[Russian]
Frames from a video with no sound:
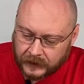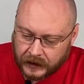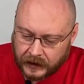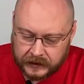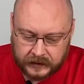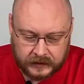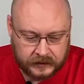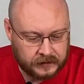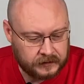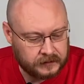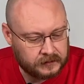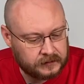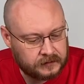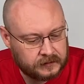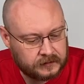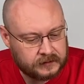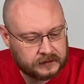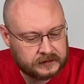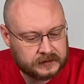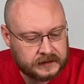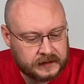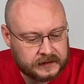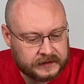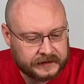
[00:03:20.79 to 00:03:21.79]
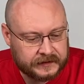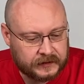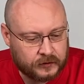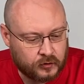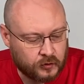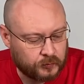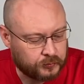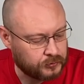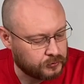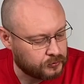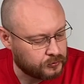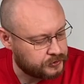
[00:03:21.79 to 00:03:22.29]
И здесь
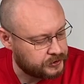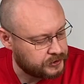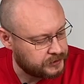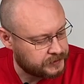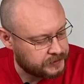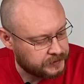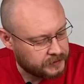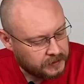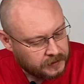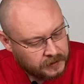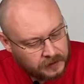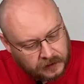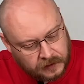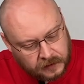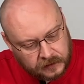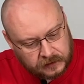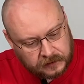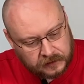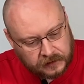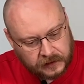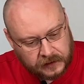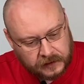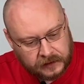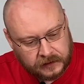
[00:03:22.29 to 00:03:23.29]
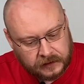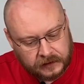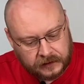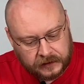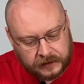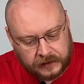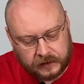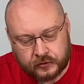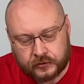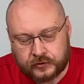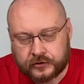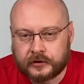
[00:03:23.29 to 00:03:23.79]
легко получить на
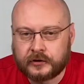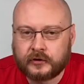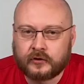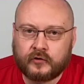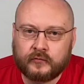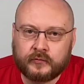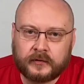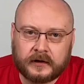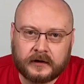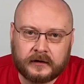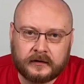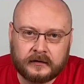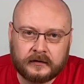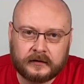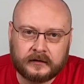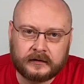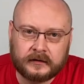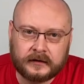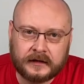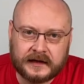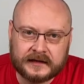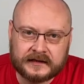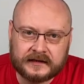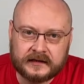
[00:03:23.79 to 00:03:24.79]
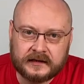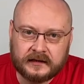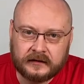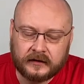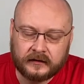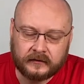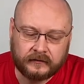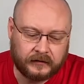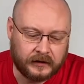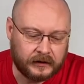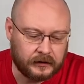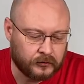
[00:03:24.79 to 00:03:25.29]
режущей кромке э, косы
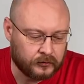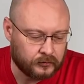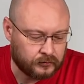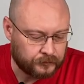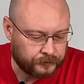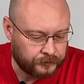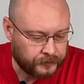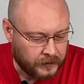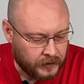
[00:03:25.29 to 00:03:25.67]
волну.